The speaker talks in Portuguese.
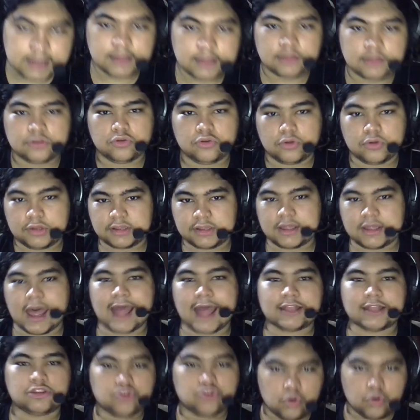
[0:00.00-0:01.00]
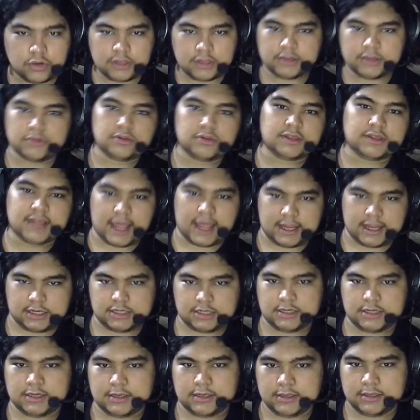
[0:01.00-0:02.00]
dos atores do
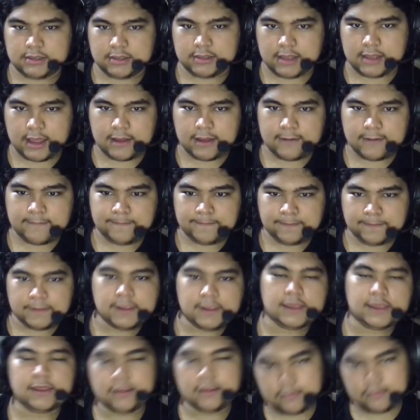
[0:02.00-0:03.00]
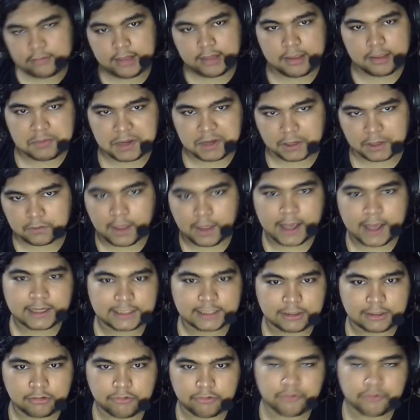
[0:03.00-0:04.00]
set, né? E lembrando, a Agatha
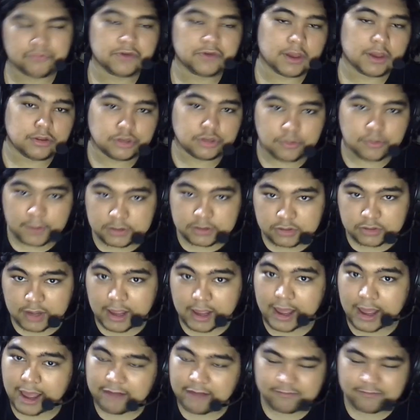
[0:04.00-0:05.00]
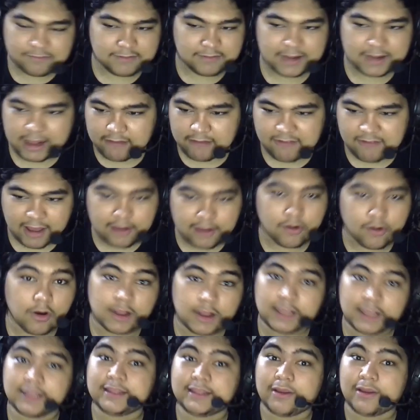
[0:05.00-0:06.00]
Coelho começou a, a, gravar agora,
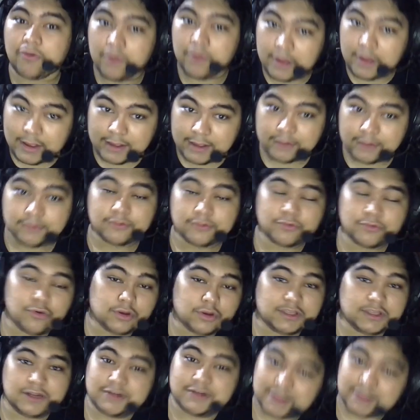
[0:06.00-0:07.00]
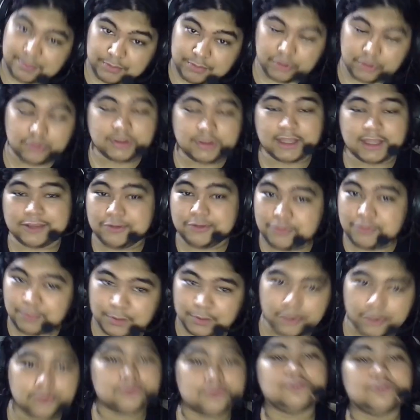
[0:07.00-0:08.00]
então o roteiro tá pronto, tá tudo
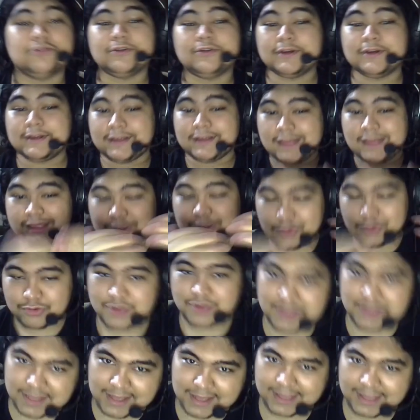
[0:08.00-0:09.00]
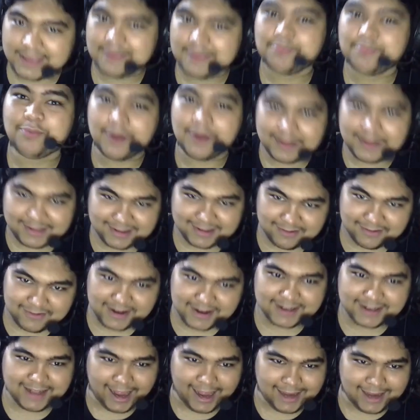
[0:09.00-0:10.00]
pronto. Tudo isso daqui pode ser
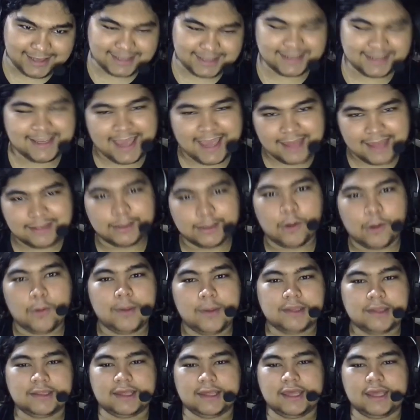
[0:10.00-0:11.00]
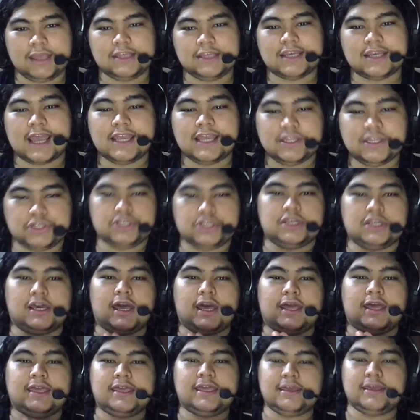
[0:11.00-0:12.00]
verdade. E esse começo aqui já indica
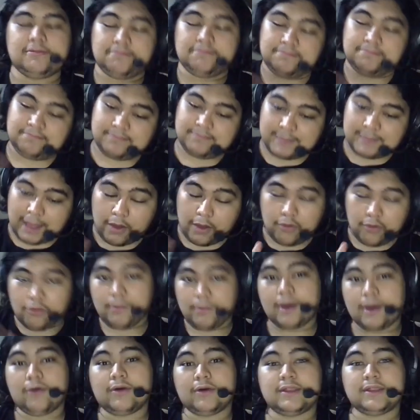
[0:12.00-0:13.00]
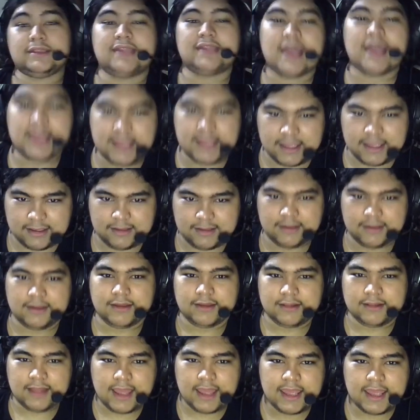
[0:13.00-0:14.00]
que alguma coisa tem aí.
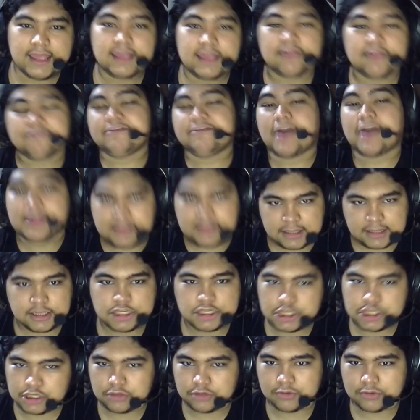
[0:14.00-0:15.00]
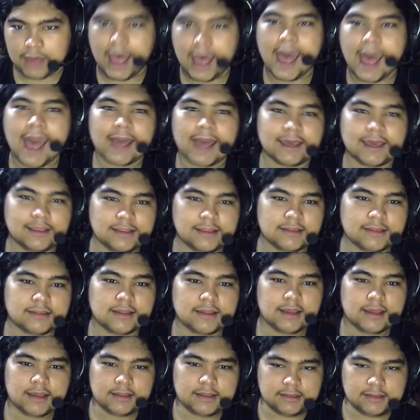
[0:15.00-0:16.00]
Né? E que faz sentido a Agnes
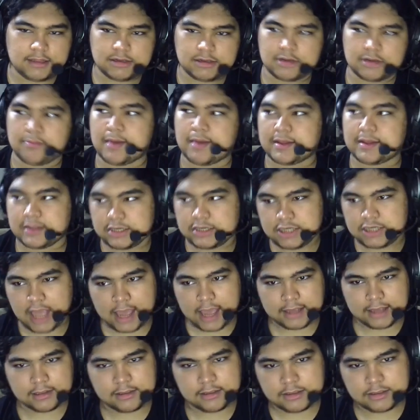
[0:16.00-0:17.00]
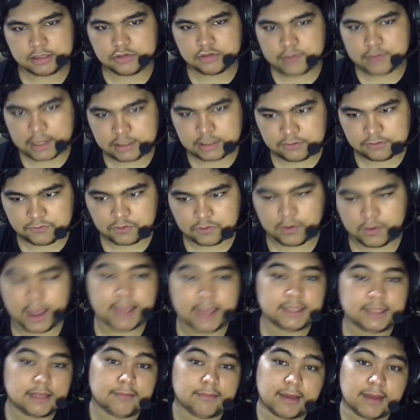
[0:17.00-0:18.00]
ser chamada de Agnes de Westview,
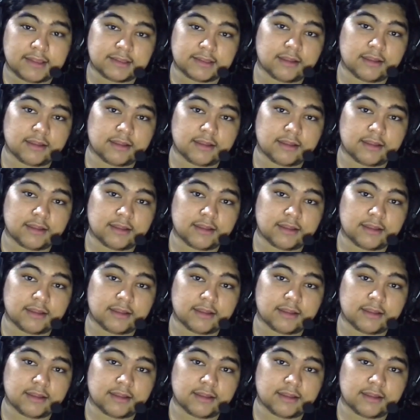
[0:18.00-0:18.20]
ainda mais se ela